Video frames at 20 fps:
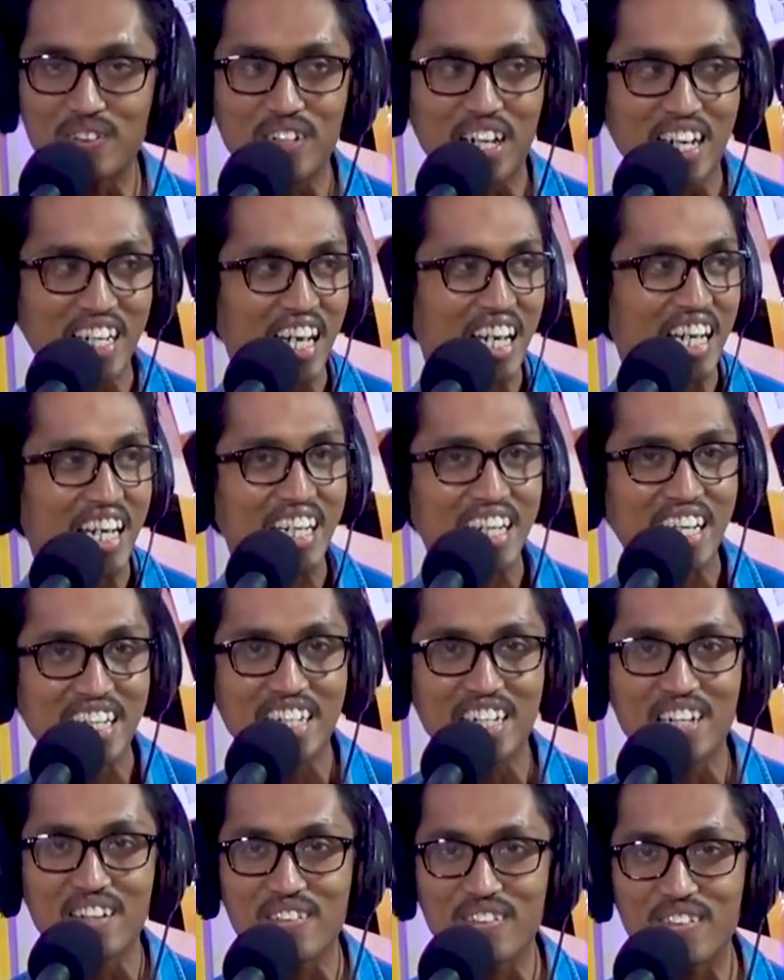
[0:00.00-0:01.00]
untung ada
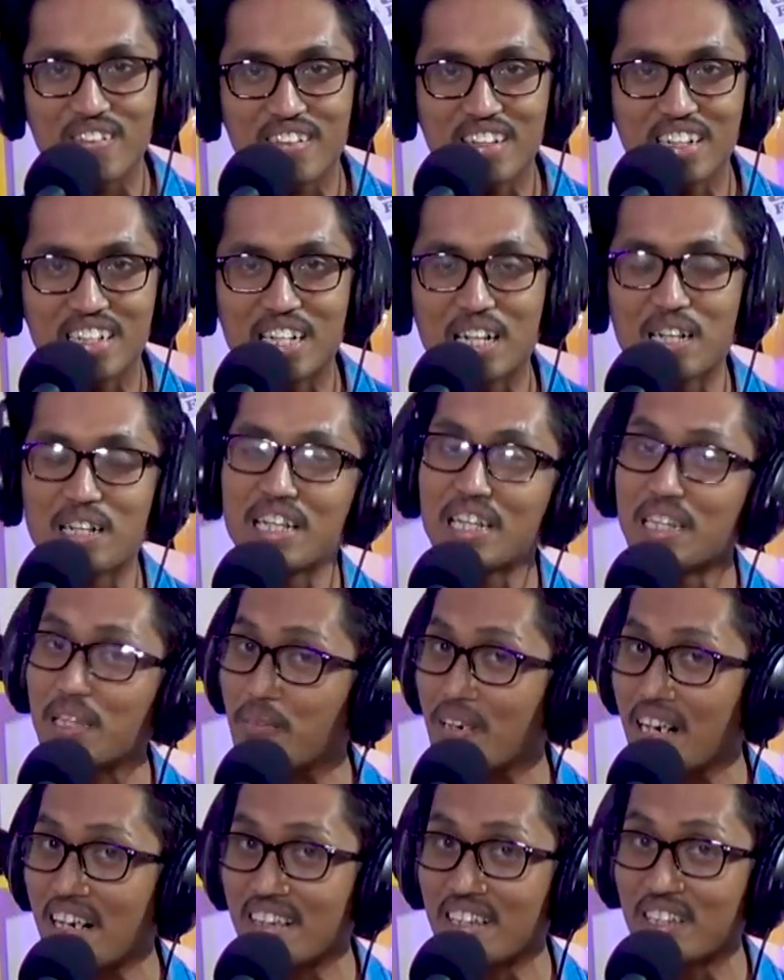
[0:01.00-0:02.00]
agendanya ke Sulsel dan
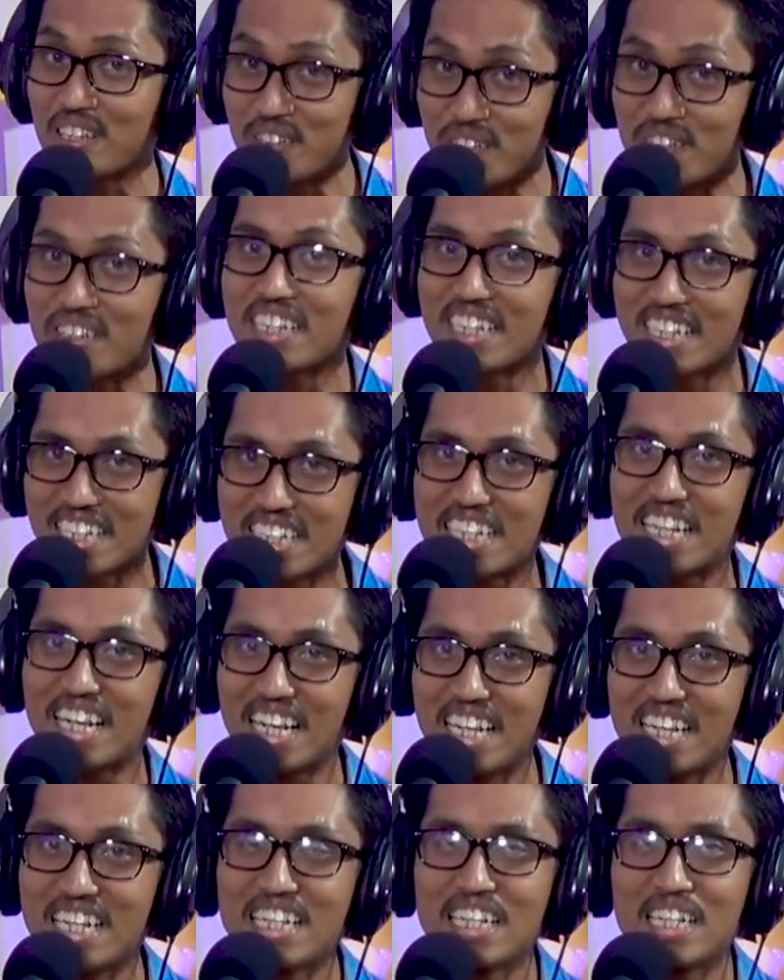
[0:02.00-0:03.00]
kita berhasil culik dia.